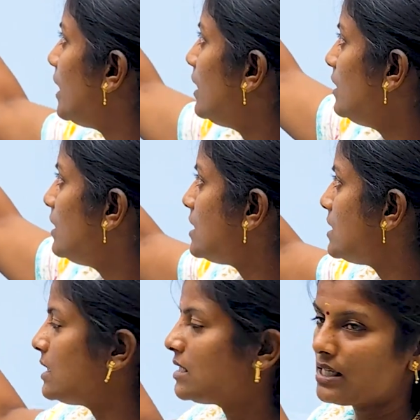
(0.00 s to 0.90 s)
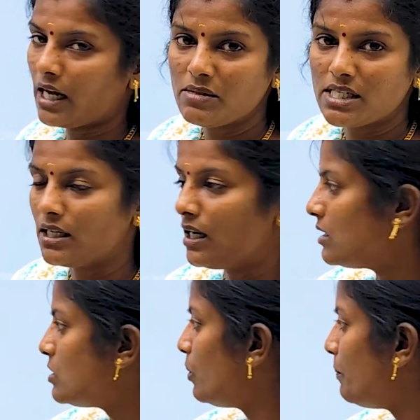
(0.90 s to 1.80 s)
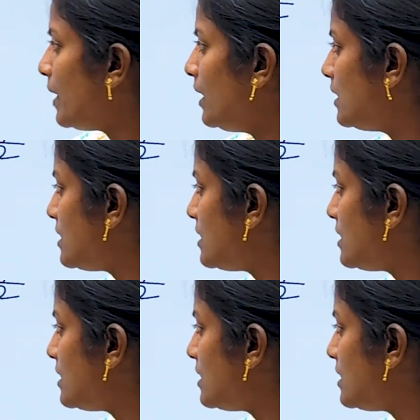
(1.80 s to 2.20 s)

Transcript: இங்கே சிக்ஸ் டைம்ஸ் இருக்கா ஸோ இப்போ இந்த